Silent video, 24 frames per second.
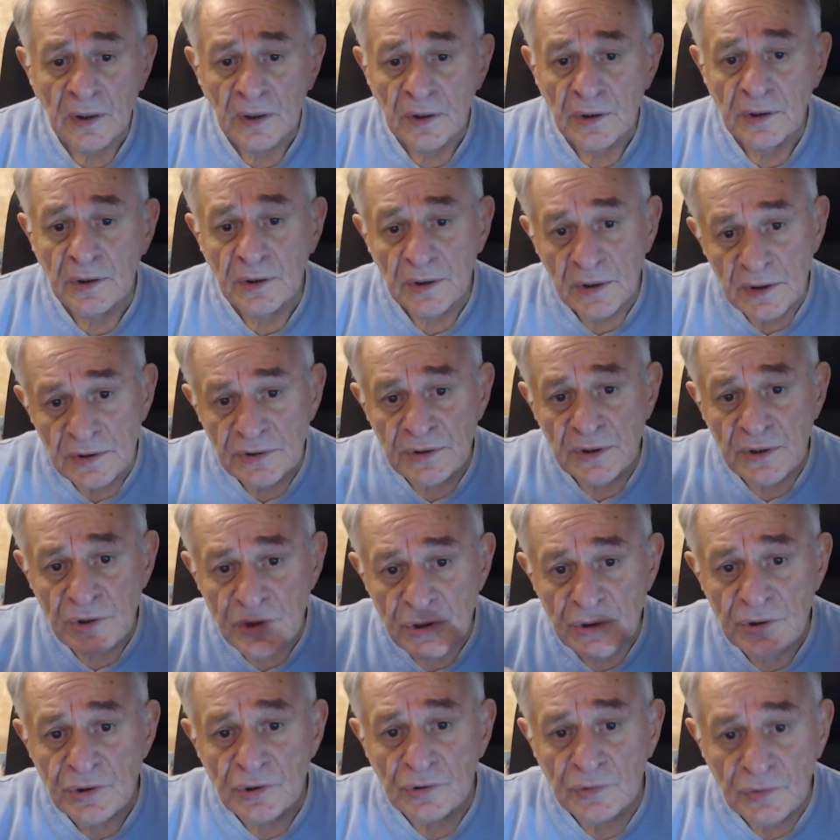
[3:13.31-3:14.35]
и есть
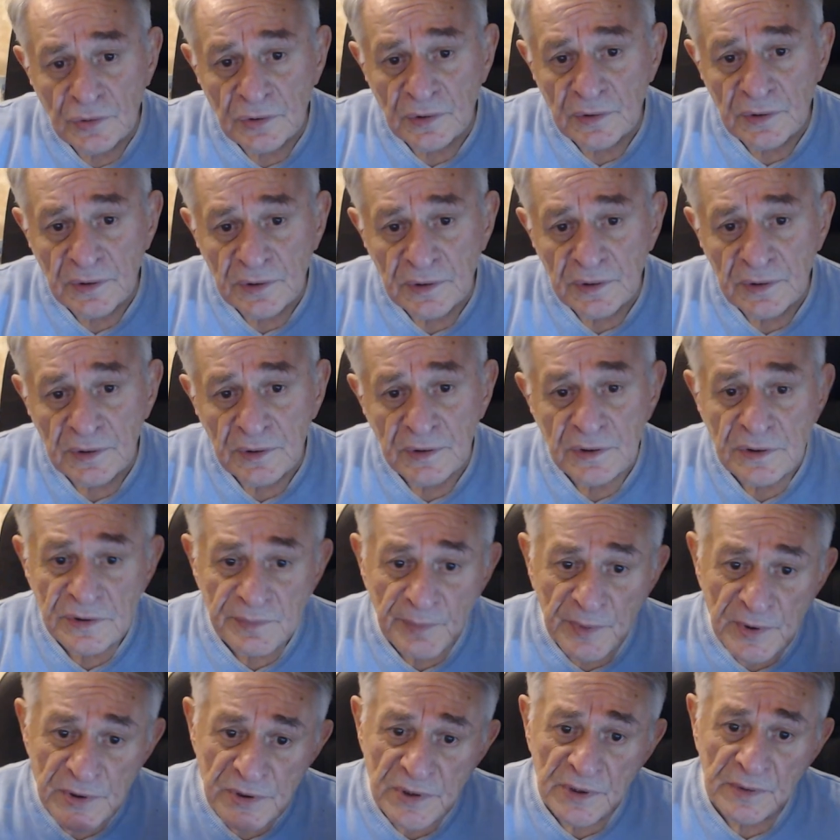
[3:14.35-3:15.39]
наша школа. И
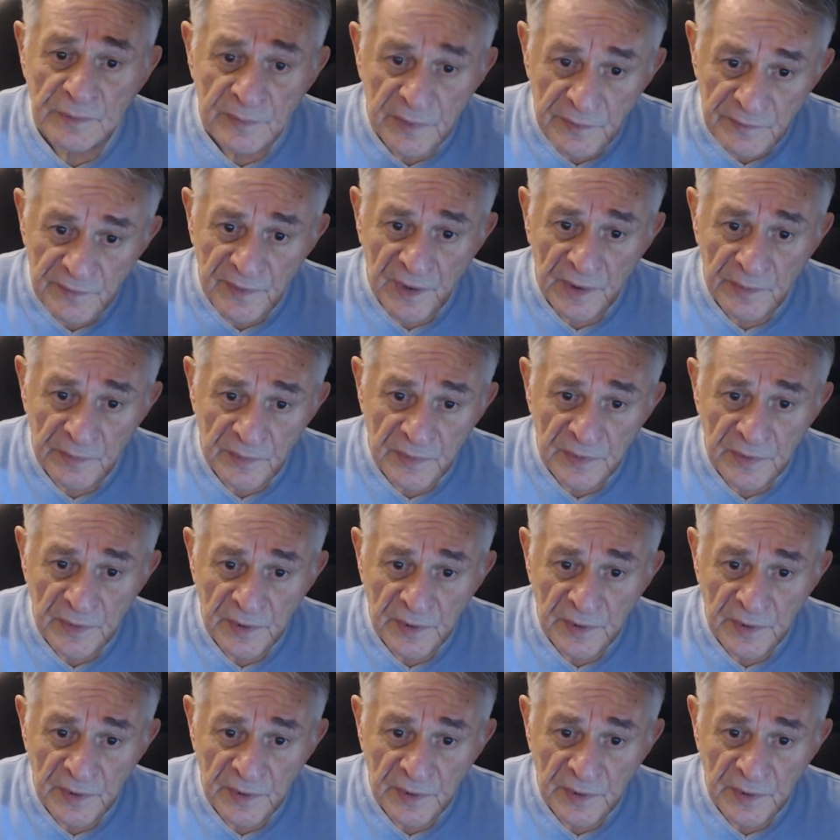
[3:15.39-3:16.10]
спасибо вам.